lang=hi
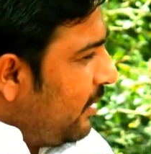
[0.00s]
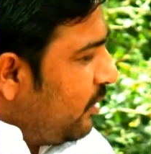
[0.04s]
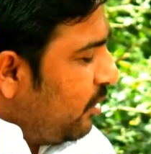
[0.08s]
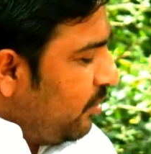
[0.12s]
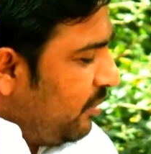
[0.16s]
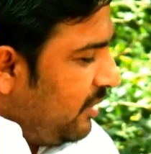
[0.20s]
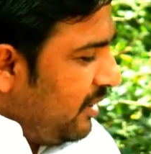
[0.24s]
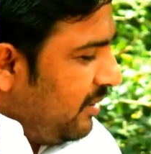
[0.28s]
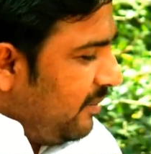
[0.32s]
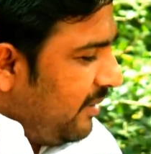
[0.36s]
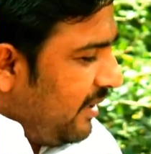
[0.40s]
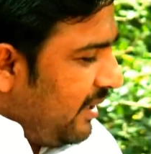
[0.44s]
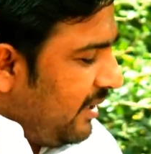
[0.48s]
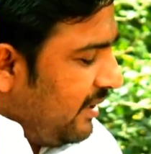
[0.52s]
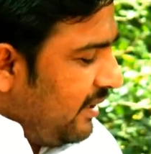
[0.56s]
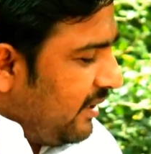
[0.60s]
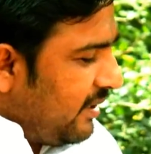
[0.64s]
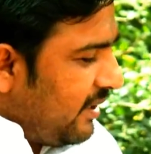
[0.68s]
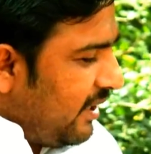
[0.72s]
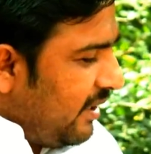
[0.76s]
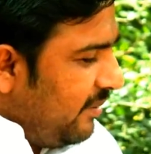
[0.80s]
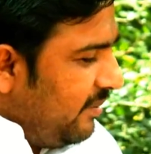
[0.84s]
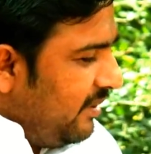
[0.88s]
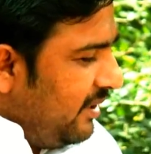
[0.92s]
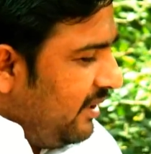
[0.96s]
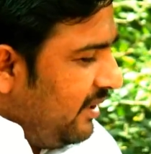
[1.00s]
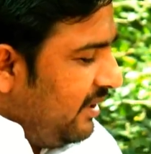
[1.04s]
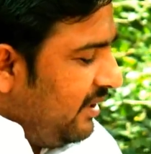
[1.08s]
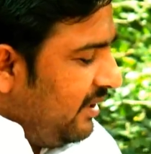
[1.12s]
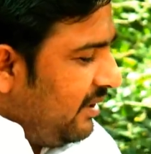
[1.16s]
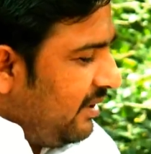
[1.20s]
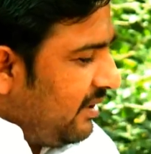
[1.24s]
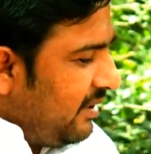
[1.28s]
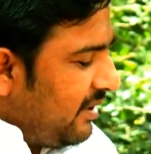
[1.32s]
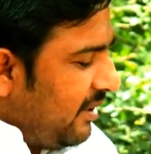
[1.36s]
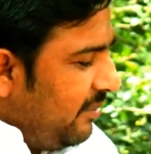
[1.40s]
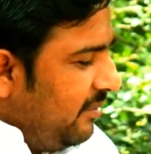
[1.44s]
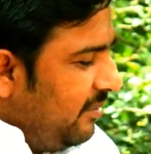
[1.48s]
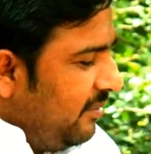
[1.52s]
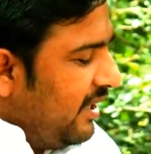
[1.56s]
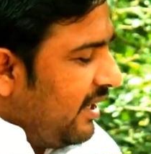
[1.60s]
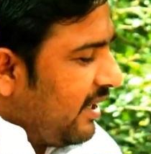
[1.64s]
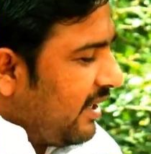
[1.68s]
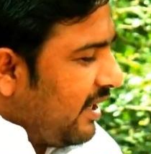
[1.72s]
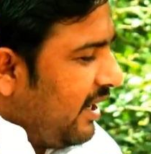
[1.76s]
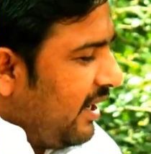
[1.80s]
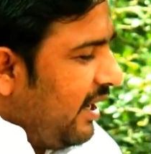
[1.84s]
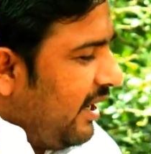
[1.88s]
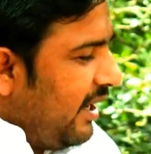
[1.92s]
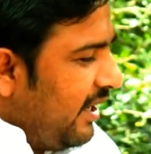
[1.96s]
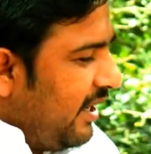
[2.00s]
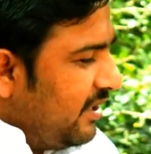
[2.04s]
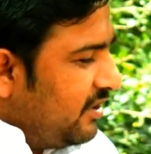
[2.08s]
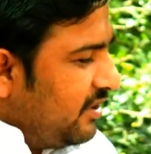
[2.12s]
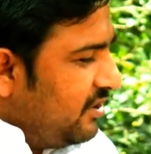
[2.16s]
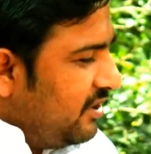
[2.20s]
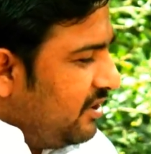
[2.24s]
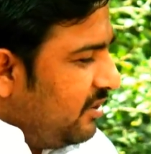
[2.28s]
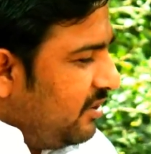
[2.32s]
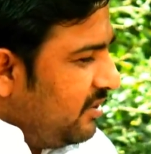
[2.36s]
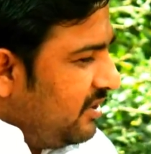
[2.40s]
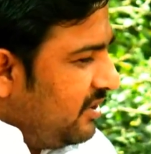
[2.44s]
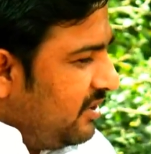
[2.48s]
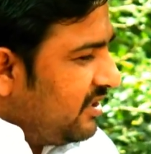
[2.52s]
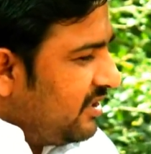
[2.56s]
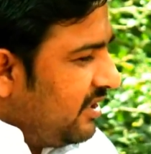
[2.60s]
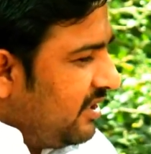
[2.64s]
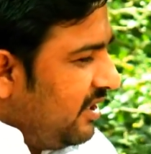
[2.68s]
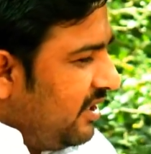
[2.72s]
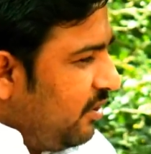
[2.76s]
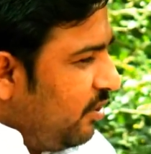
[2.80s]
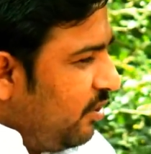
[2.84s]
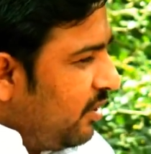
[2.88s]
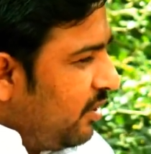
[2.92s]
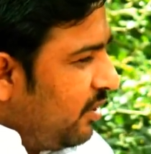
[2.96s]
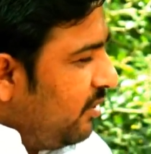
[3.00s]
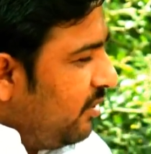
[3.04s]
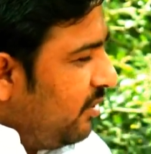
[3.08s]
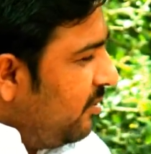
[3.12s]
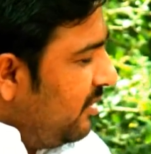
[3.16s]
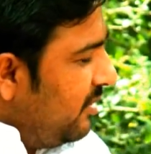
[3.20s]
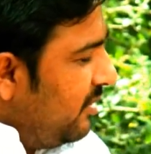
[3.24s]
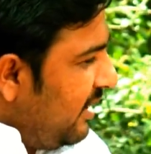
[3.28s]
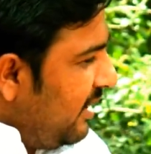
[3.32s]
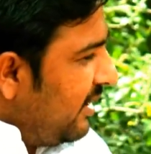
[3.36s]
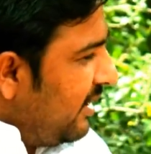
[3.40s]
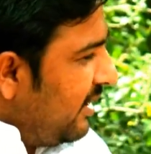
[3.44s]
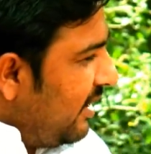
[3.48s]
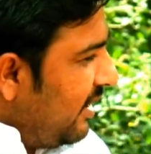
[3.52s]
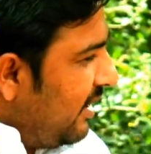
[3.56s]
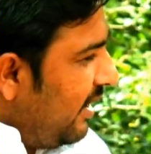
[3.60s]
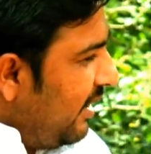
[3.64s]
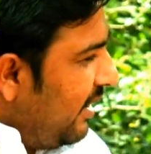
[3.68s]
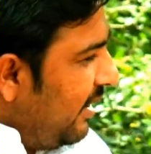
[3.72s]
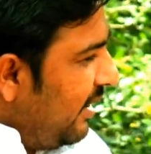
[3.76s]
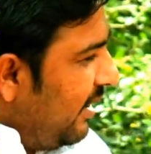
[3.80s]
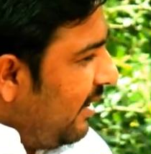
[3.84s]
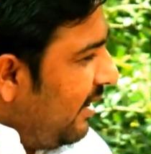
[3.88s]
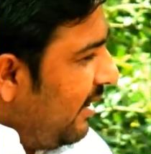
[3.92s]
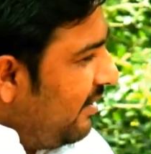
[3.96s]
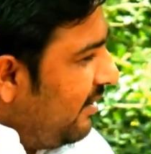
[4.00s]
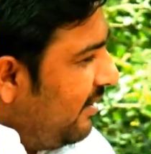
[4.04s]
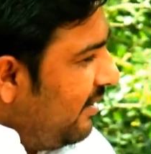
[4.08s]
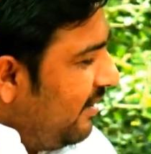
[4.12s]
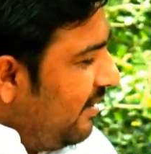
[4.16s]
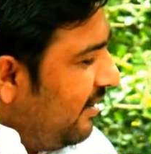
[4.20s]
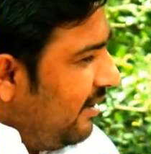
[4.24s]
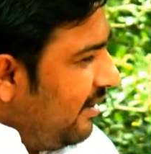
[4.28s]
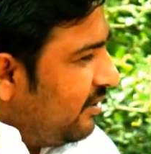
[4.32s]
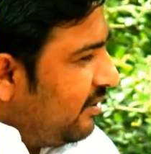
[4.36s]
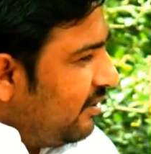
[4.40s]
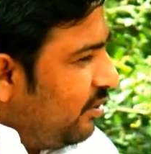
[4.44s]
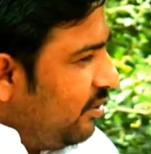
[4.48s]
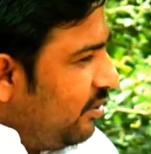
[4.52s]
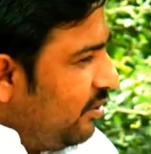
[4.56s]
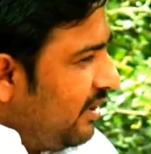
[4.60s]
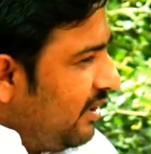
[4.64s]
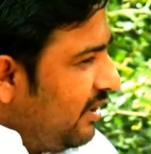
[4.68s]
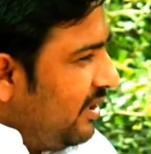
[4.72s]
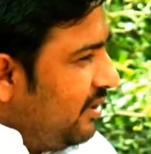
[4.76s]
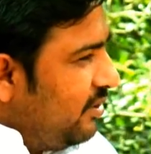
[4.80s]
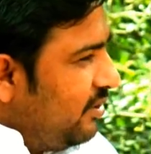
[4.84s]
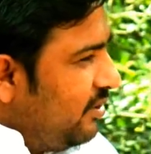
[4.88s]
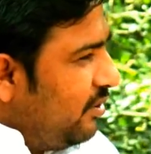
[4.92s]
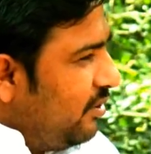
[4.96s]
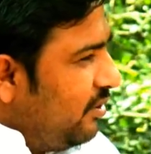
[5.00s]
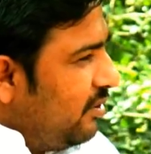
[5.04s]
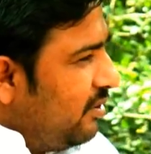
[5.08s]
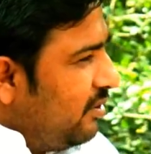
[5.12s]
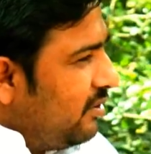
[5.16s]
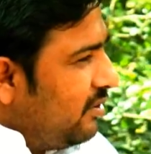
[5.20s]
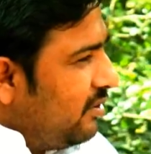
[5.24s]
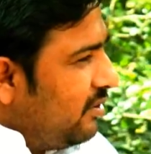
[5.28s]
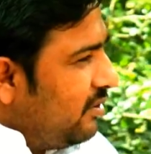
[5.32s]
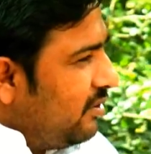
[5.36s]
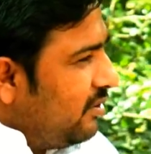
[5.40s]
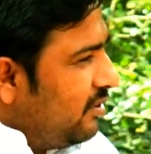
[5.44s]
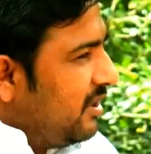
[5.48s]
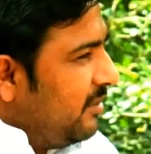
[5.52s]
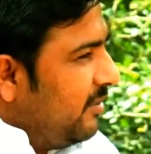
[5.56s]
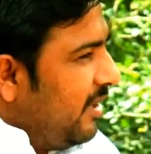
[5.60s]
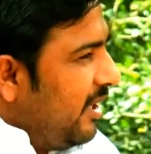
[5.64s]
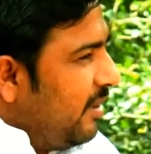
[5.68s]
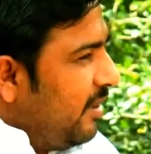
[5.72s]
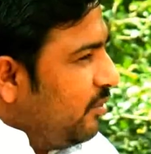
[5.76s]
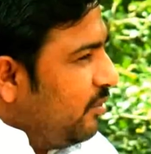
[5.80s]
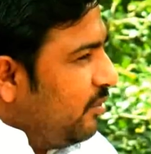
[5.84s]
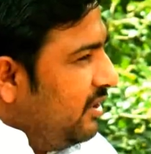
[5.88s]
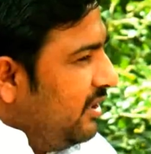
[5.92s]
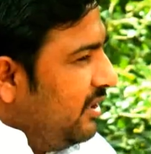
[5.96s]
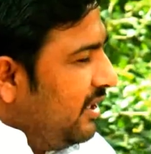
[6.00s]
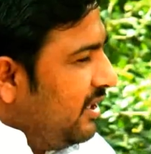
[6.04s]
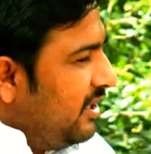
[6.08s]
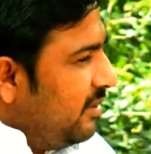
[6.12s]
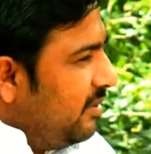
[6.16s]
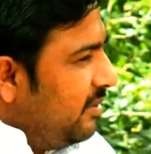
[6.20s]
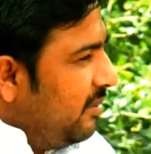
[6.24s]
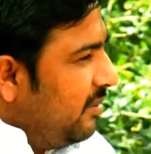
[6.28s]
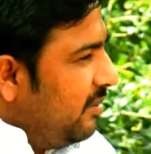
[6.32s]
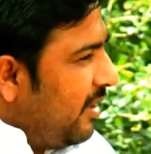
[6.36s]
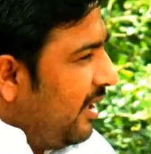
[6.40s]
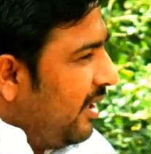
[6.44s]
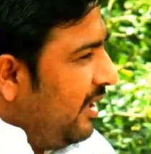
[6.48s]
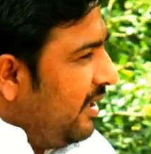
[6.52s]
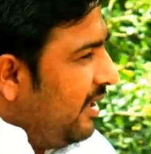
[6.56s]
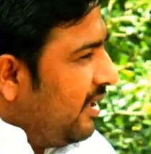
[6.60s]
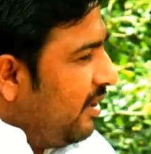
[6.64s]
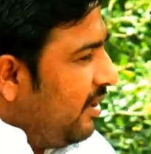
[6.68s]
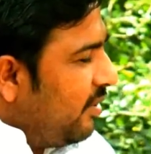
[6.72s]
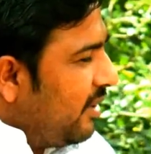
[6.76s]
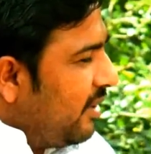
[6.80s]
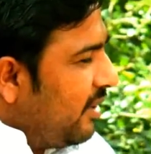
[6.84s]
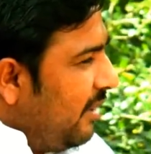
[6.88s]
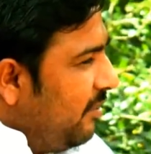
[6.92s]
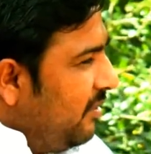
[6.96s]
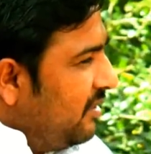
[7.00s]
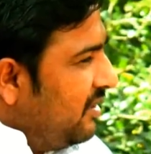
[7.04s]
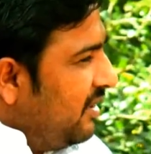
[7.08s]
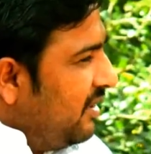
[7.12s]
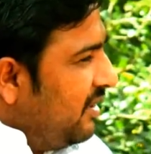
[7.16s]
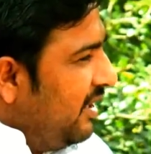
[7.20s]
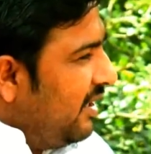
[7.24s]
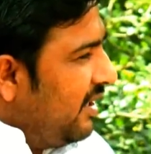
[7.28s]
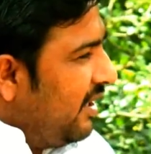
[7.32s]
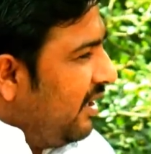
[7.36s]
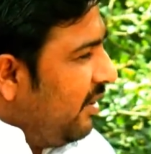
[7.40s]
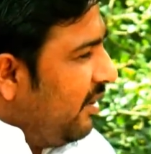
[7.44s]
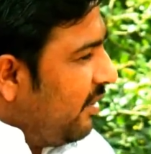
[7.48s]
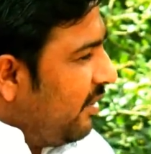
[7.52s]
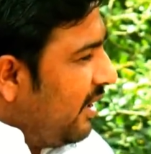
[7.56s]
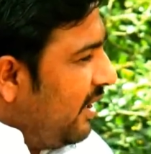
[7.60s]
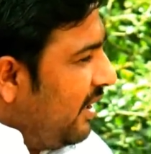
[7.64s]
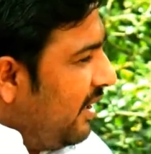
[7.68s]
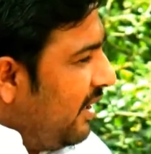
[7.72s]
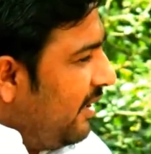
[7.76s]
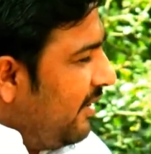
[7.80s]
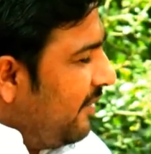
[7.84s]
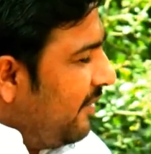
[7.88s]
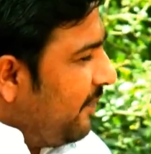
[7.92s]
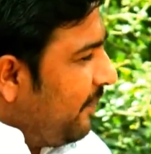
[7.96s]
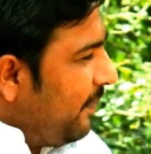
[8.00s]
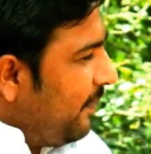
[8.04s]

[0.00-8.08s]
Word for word: तो फिर मैंने देखा भी कमियाँ क्या हैं जिन वजह से ये रोटियों में दिक्कत आ रही है तो उनकी जो सबसे मेन मुद्दे ये थे भी पानी का हो गया बिजली का हो गया